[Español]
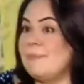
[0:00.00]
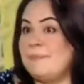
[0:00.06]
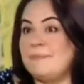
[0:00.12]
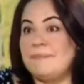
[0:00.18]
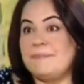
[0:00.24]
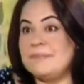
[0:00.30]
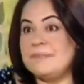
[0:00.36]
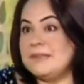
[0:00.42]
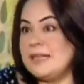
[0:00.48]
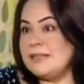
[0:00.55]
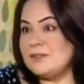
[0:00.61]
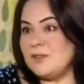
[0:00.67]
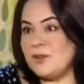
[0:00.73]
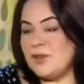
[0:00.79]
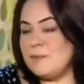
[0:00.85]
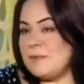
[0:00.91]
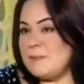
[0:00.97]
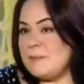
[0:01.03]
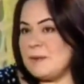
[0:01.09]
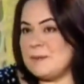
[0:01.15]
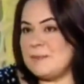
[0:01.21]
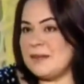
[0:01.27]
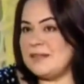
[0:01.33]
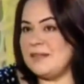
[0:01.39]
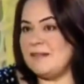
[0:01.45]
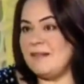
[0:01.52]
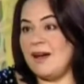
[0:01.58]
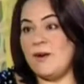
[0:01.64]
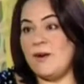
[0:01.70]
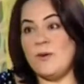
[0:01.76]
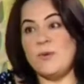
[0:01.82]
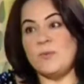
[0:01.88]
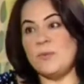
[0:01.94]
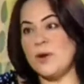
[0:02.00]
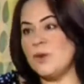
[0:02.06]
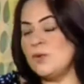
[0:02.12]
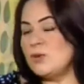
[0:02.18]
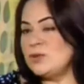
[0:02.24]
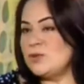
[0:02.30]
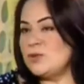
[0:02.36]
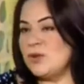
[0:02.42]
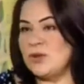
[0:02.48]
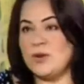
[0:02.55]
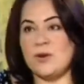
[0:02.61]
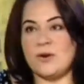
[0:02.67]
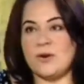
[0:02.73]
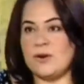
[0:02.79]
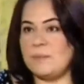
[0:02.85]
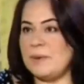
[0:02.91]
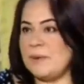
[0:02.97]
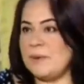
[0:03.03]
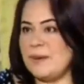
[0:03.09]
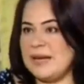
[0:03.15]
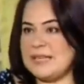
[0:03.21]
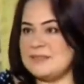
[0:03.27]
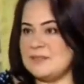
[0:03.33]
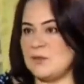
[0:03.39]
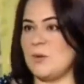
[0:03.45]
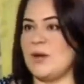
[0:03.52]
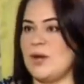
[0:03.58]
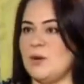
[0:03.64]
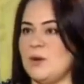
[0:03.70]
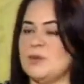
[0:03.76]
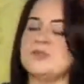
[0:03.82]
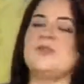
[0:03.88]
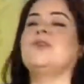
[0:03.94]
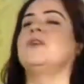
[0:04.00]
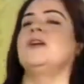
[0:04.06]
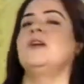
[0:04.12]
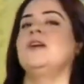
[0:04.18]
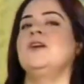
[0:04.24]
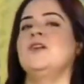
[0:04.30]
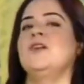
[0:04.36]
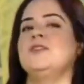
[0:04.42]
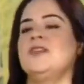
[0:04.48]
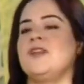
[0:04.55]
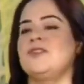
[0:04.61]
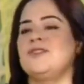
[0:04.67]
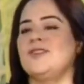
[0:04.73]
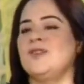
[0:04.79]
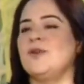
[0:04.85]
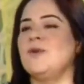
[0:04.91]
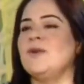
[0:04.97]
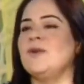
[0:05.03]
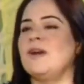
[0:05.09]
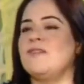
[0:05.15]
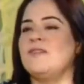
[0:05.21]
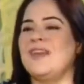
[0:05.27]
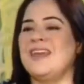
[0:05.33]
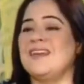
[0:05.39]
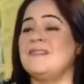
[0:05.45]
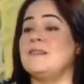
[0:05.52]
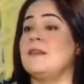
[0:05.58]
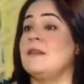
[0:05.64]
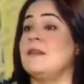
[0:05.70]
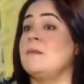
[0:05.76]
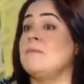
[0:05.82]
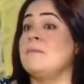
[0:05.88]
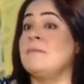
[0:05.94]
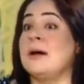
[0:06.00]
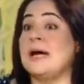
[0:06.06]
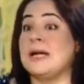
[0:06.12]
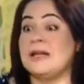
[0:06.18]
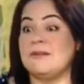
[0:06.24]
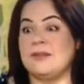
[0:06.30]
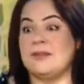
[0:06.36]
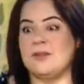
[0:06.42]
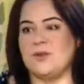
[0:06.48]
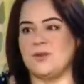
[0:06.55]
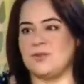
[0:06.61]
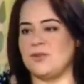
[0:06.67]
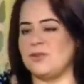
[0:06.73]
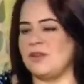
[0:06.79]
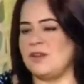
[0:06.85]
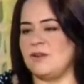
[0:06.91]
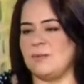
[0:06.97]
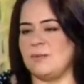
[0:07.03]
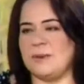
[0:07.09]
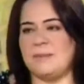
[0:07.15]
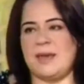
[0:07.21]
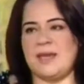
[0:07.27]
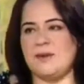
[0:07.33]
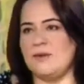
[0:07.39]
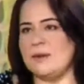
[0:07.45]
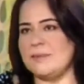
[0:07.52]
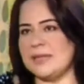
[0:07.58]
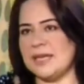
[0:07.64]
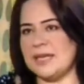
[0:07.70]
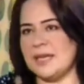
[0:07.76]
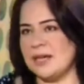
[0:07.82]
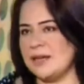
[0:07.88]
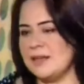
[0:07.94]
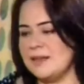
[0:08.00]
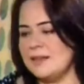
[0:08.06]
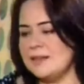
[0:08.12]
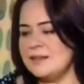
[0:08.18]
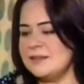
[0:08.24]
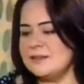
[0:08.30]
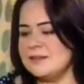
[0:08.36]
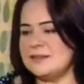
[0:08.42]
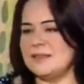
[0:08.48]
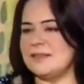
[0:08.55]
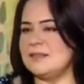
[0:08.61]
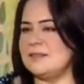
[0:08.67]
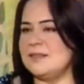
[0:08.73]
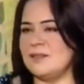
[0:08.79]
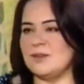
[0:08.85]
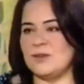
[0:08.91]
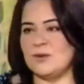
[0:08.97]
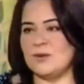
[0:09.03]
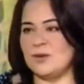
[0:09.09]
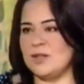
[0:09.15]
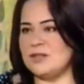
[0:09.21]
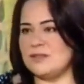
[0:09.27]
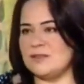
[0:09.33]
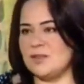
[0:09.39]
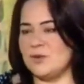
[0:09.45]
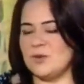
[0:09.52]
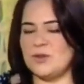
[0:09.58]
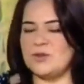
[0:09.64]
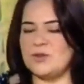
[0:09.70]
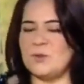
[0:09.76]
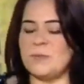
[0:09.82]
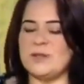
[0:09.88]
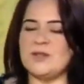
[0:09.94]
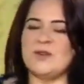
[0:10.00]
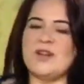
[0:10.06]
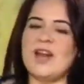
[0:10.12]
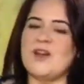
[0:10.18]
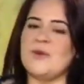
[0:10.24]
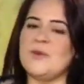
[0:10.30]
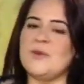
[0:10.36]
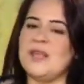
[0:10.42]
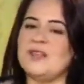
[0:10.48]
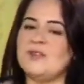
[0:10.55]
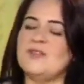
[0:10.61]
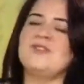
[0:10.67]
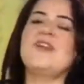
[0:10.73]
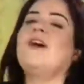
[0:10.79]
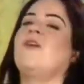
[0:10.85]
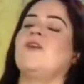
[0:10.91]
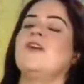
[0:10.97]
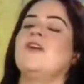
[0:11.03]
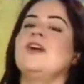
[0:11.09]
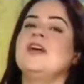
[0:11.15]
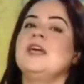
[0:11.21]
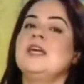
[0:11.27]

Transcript: que dentro de mi perspectiva un producto no prevalece sobre el otro. O sea, yo siento que un café es maravilloso. O sea, no me imagino una mañana sin, sin, un, un estupendo grano bien tostado.